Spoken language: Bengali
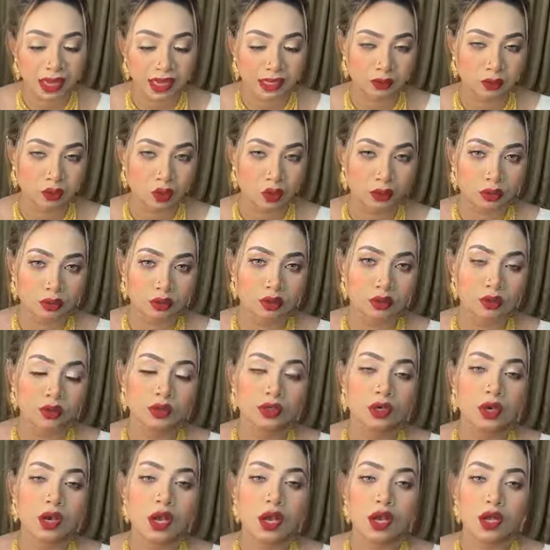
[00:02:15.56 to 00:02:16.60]
হ্যাঁ ডক্টর
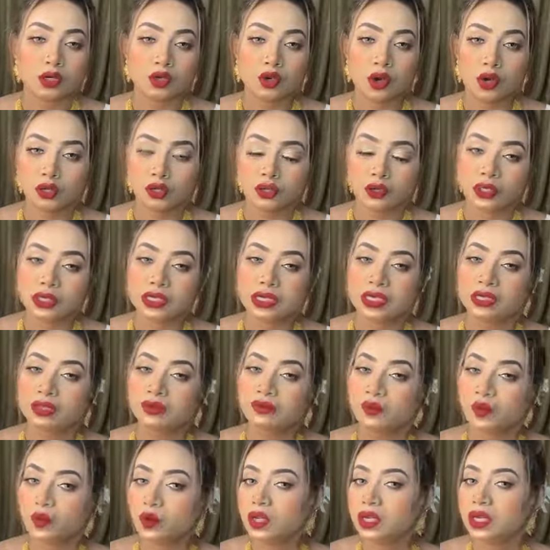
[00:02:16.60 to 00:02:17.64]
ডক্টরের সাথে
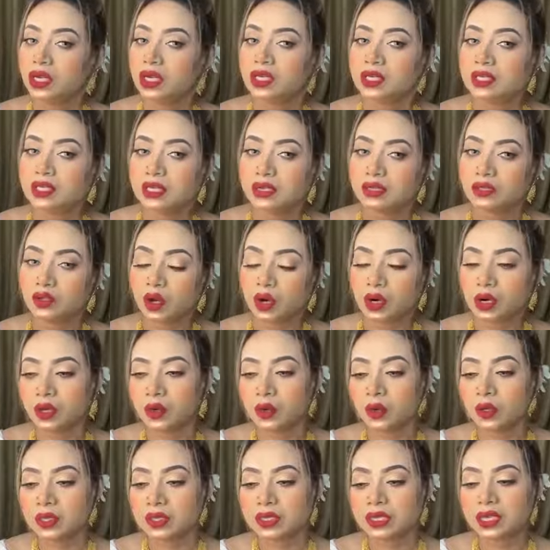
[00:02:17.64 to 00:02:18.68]
ফোনে কনসাল্ট করা
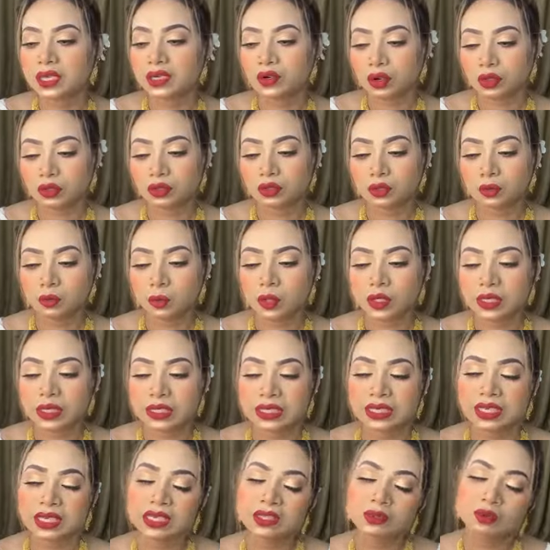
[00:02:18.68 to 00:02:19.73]
হয়েছে ডক্টর
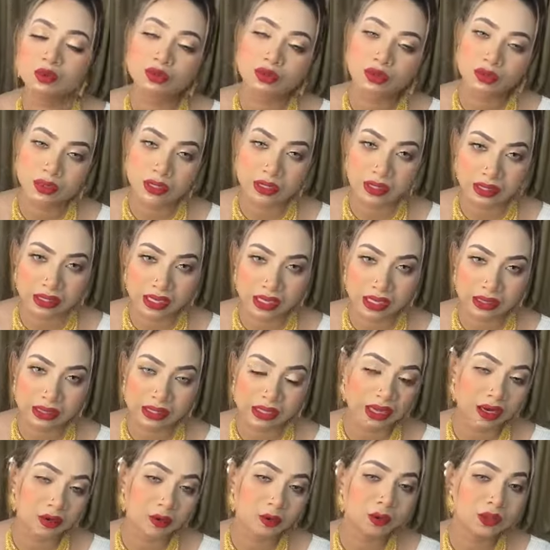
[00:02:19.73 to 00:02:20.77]
বলেছে দুটো দিন
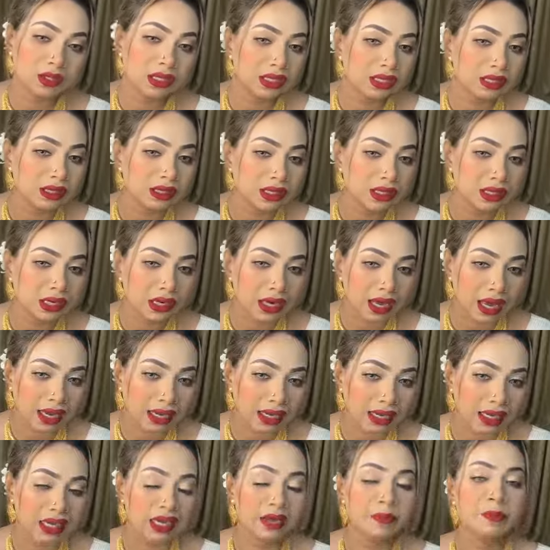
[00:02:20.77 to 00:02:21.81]
দেখতে কারণ তিন দিনের
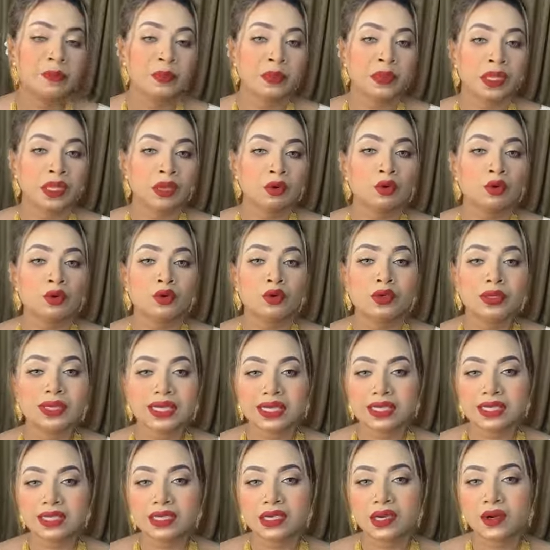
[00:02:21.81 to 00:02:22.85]
আগে কোনো
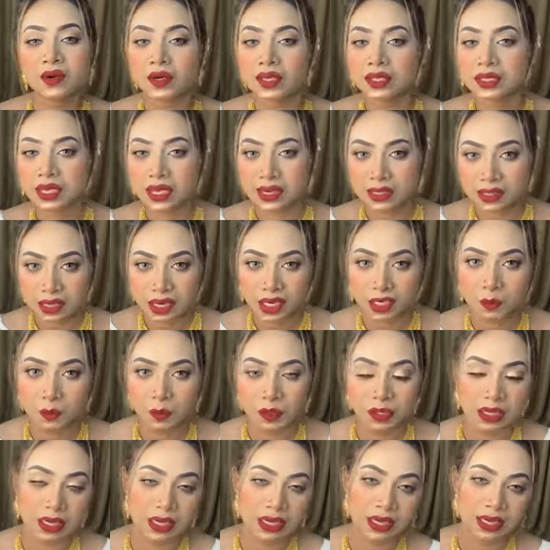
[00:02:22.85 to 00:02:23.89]
টেস্টের রেজাল্ট
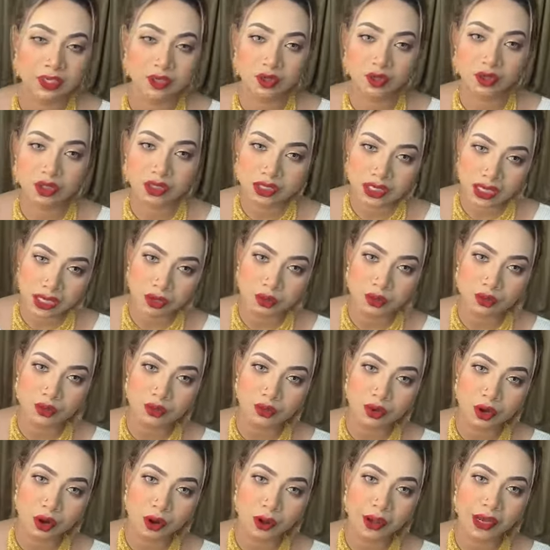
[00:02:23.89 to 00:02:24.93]
আসবে না লাইক যদি
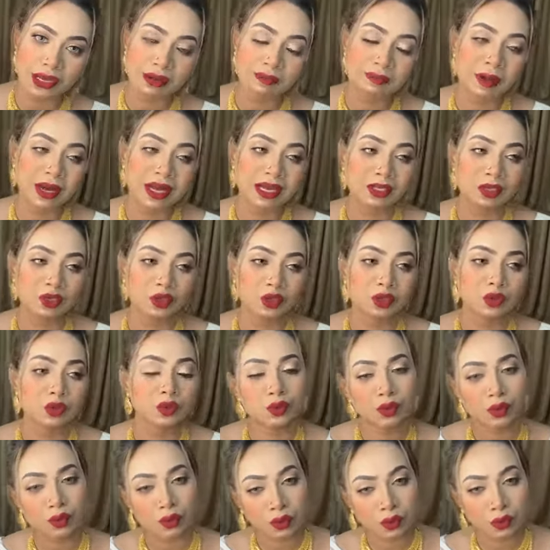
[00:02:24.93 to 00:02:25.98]
ডেঙ্গু হয় বা যদি
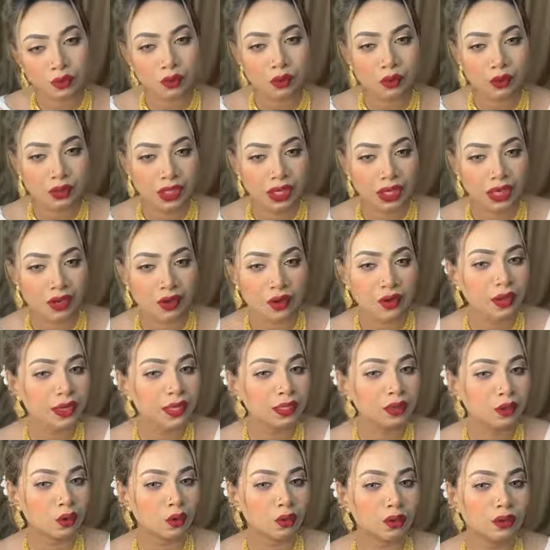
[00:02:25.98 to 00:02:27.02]
অন্য কোনো ইয়ে
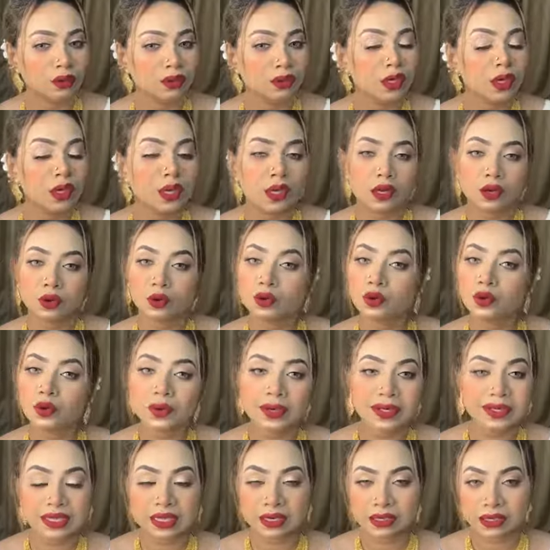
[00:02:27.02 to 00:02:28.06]
হয় তখন কোনো
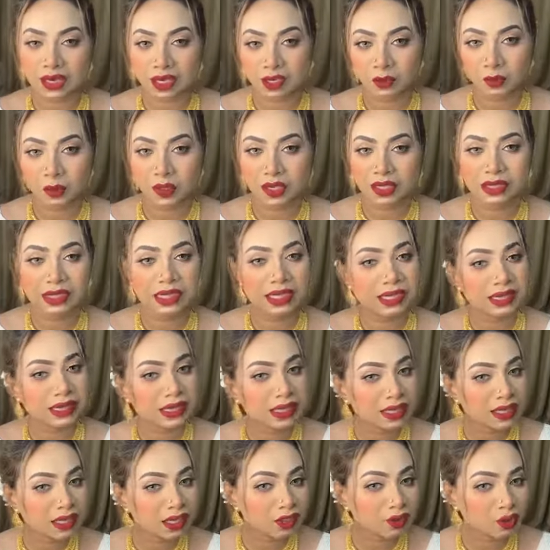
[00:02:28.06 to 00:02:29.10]
রেজাল্ট আসবে না তিন
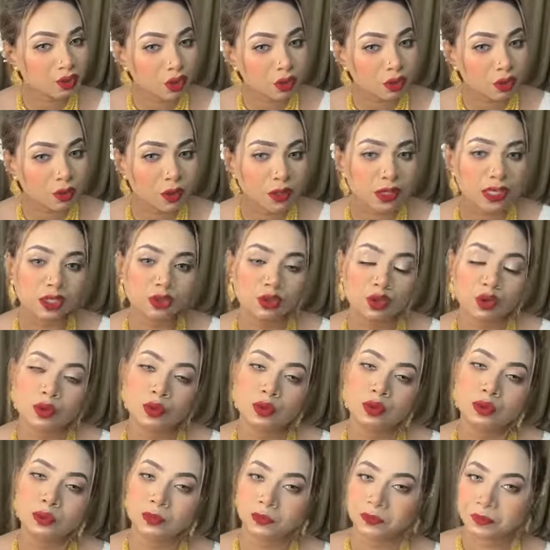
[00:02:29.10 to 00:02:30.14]
দিনের জ্বর হলে
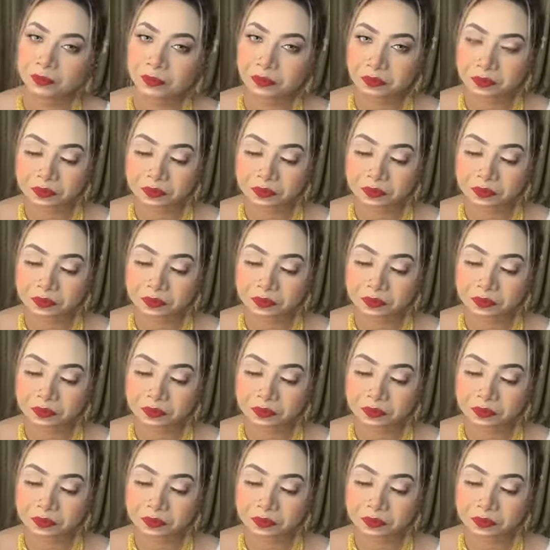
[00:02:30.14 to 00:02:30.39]
তখন